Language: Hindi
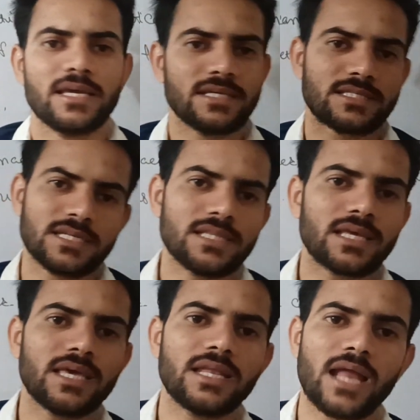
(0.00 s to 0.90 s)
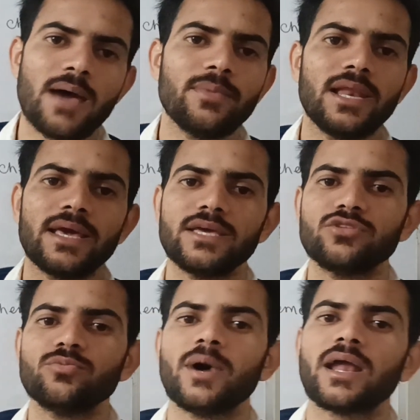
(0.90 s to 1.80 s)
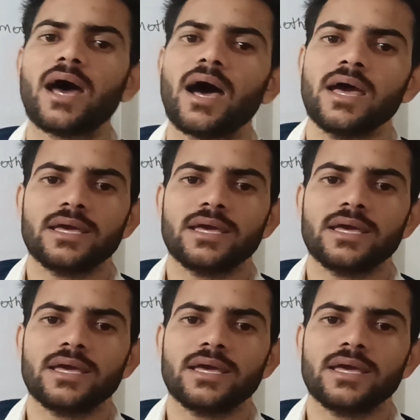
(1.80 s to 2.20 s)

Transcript: ये जिंदगी ना मिलेगी दोबारा